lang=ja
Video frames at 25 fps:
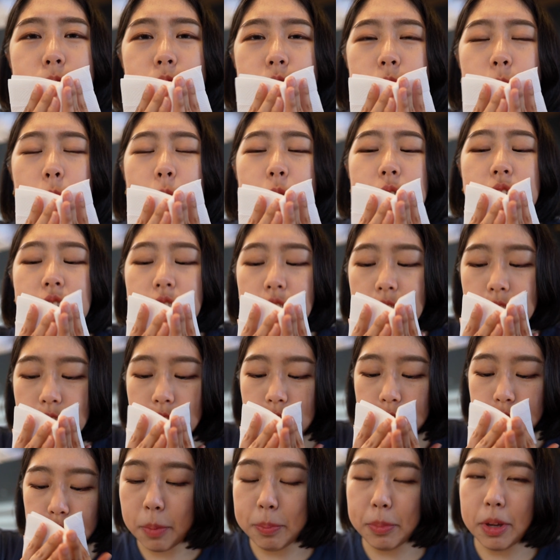でも美味しい
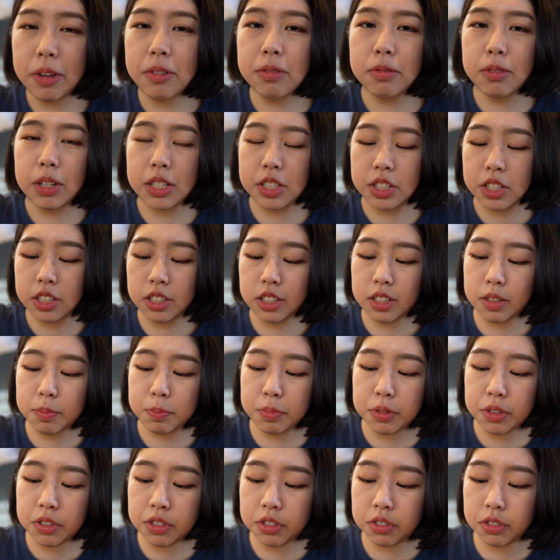です麺は
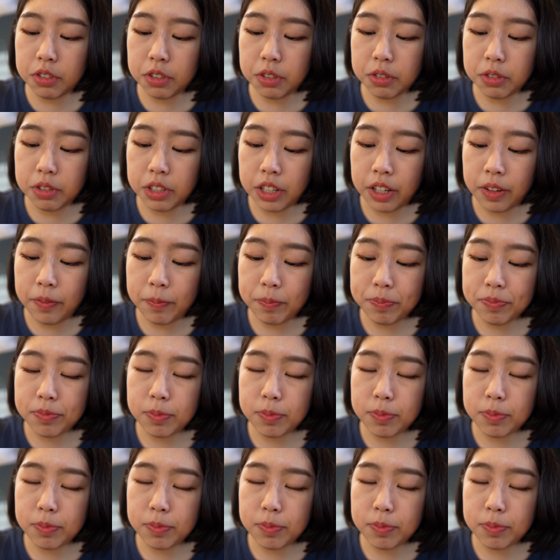シンガポールのより